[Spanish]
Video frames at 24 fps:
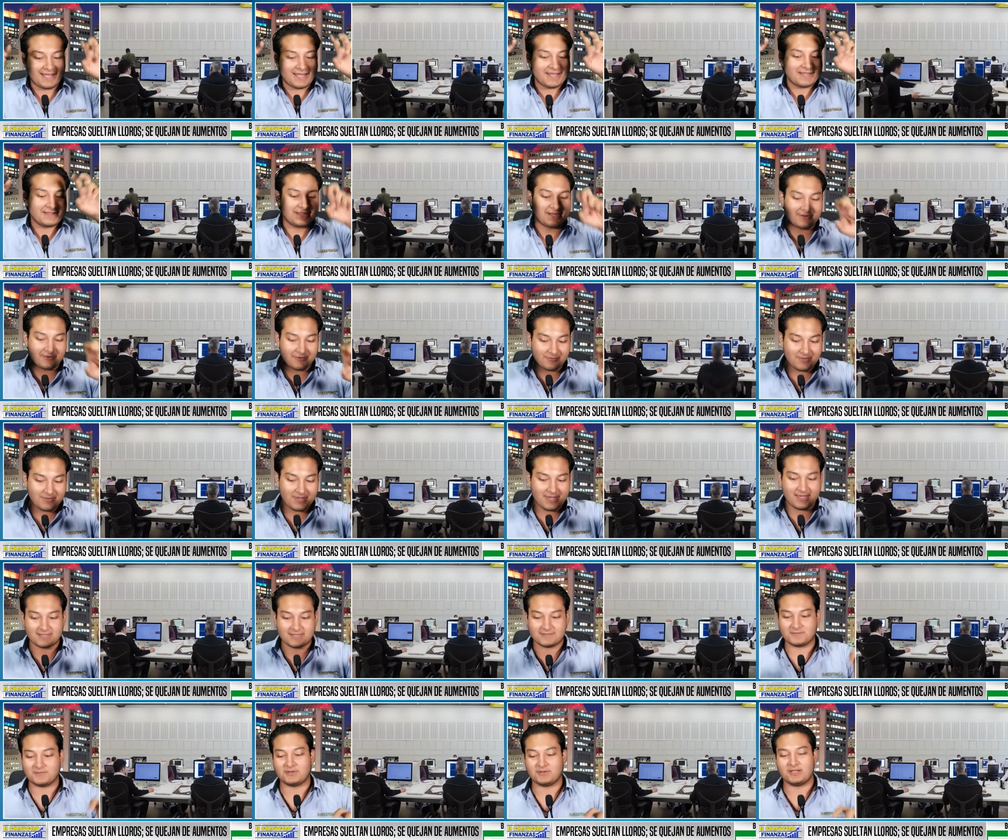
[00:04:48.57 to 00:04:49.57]
entre
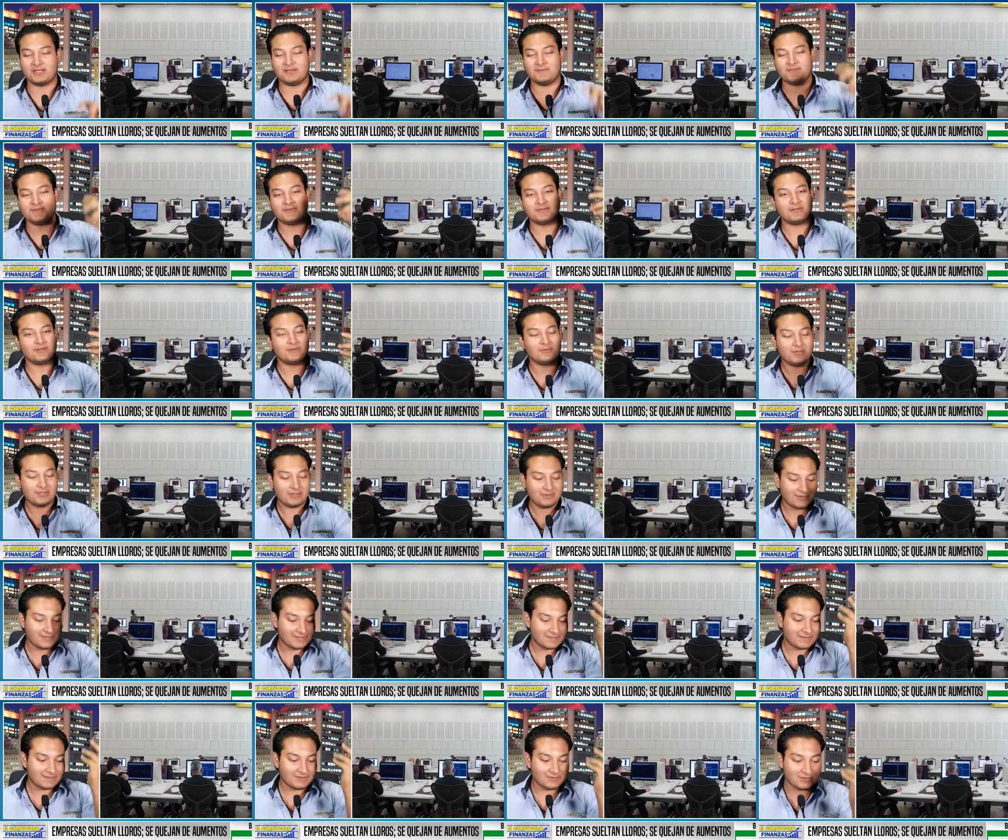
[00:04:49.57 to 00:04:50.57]
comillas, porque pues, lo único
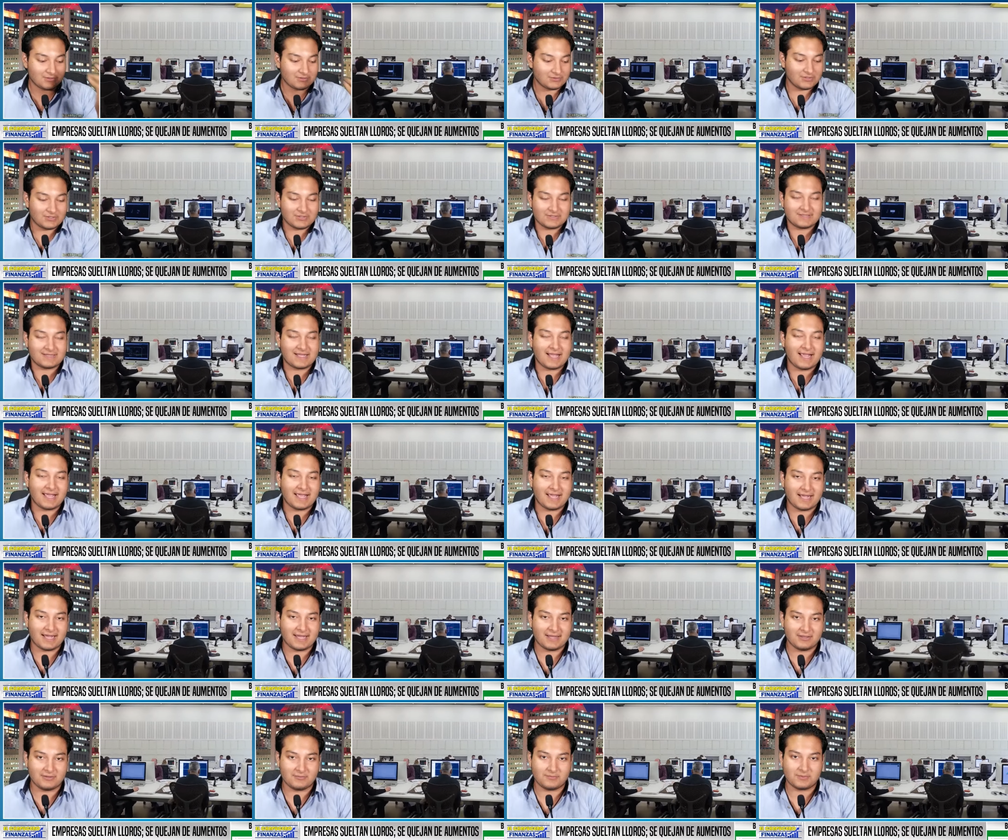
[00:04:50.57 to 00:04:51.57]
que solo, están
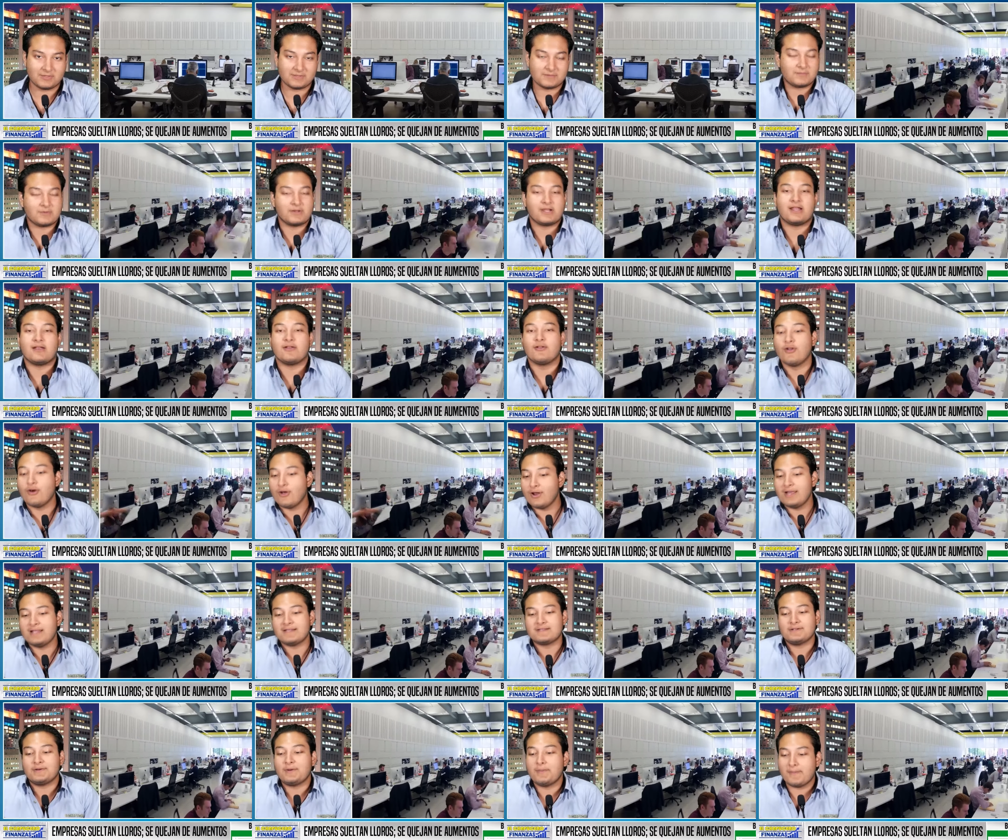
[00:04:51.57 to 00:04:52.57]
quejando, pues porque no
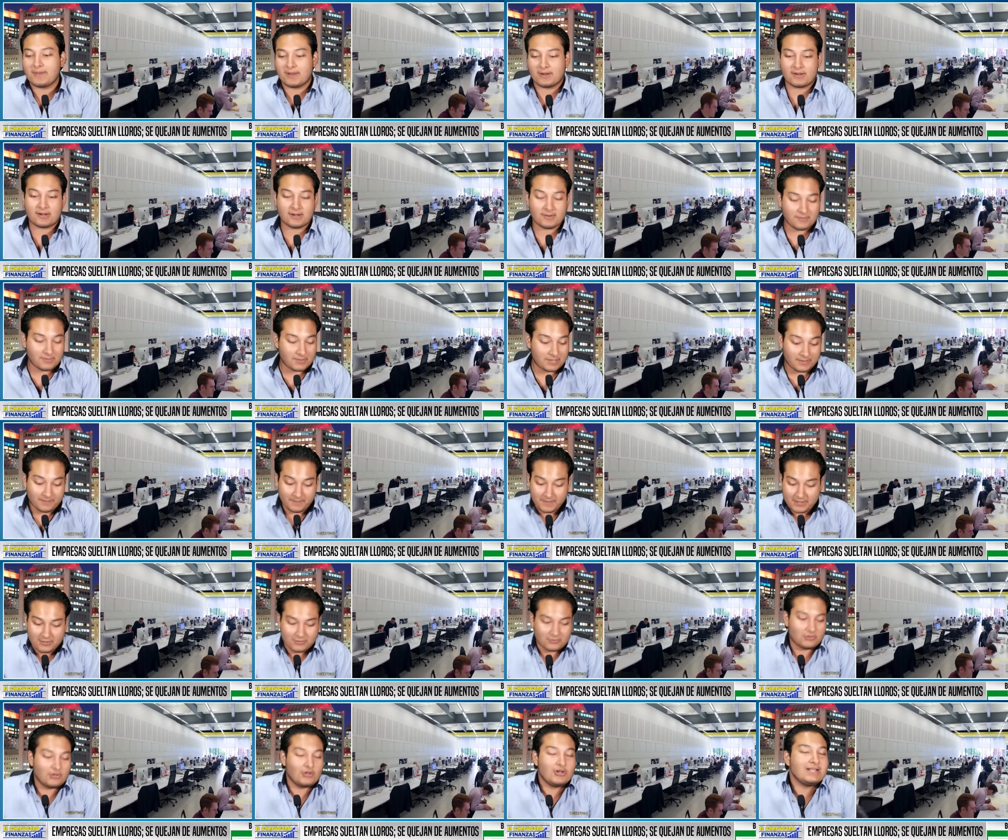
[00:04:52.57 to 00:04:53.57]
les,
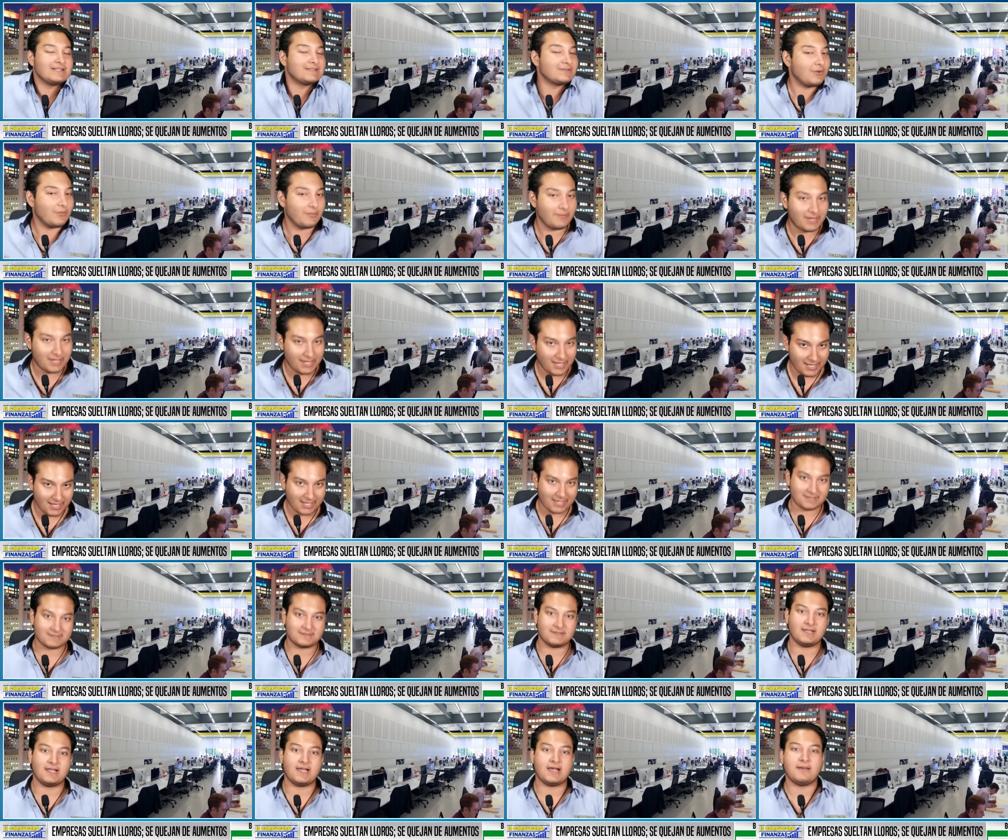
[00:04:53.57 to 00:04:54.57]
repito, no les convenía
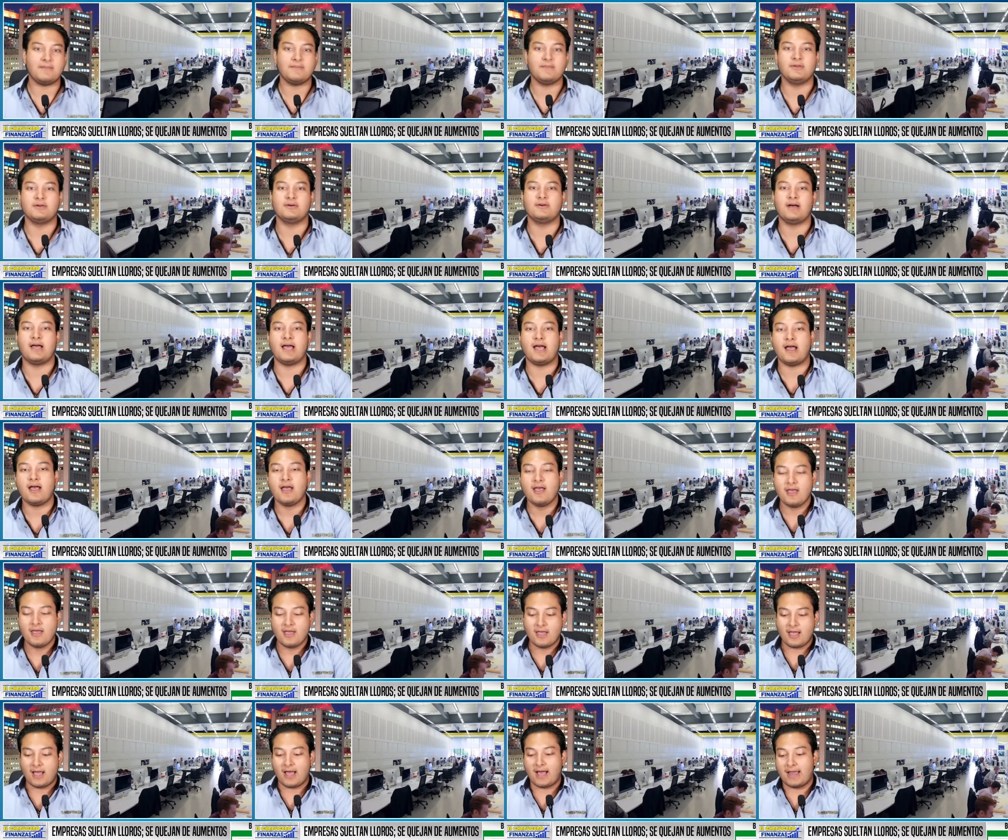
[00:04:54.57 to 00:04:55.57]
este cambio a,
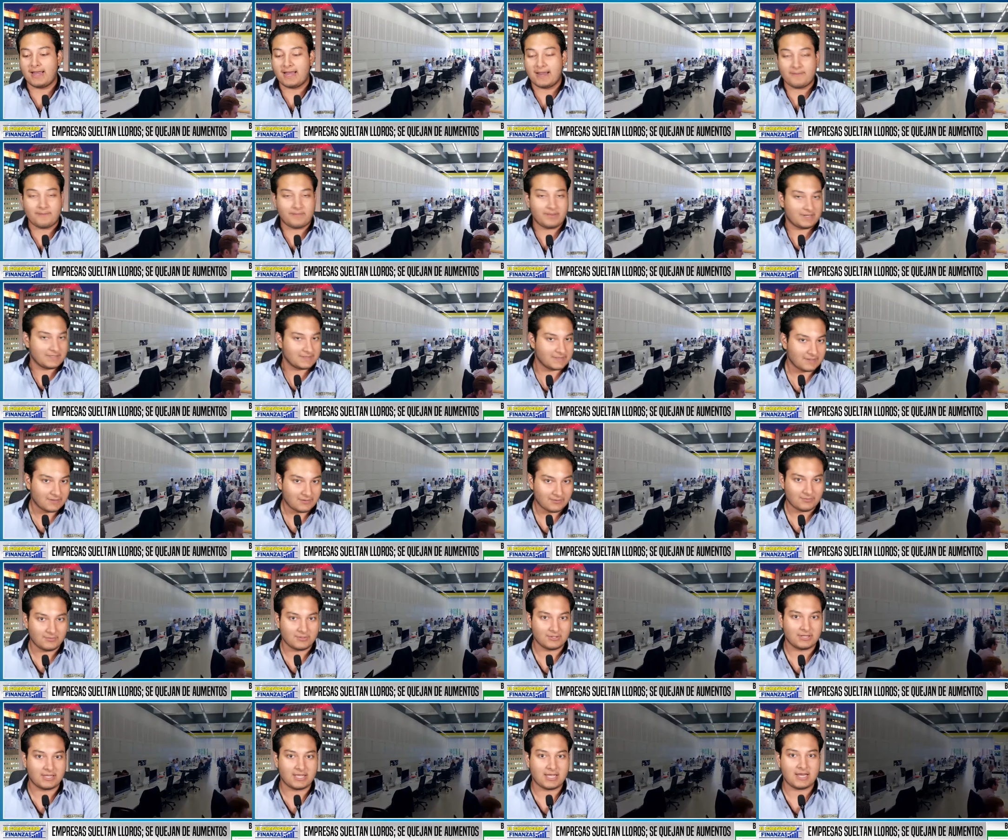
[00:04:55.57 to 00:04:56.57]
a la empresa
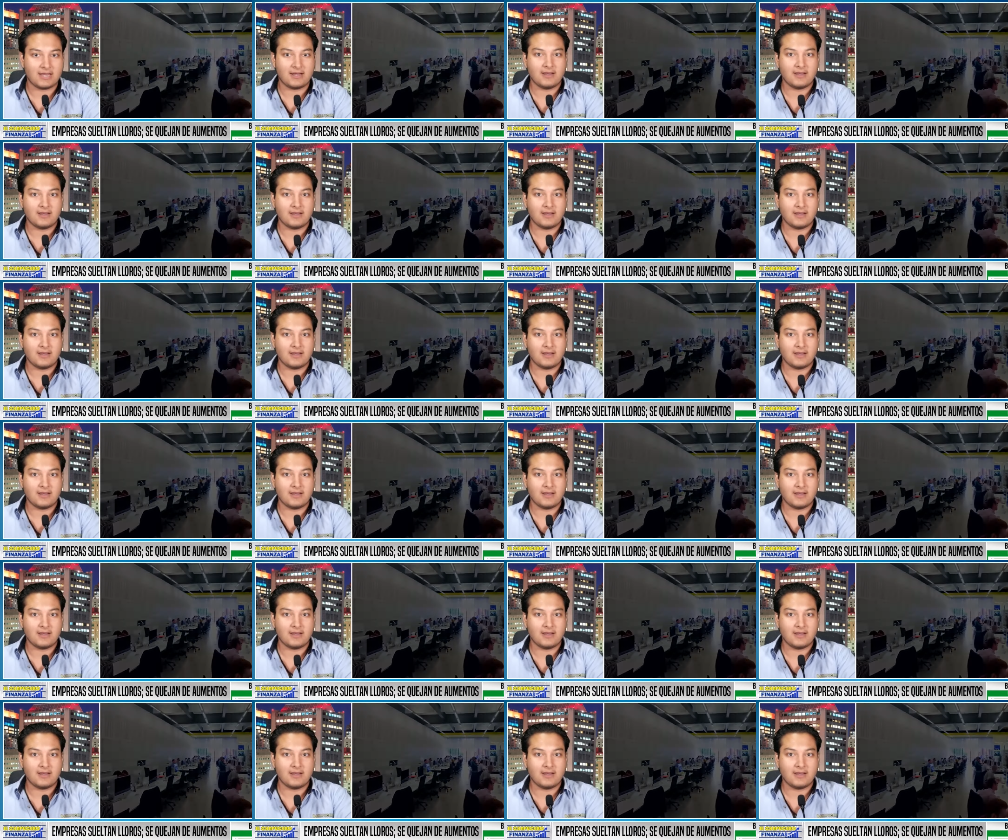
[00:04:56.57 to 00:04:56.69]
como tal,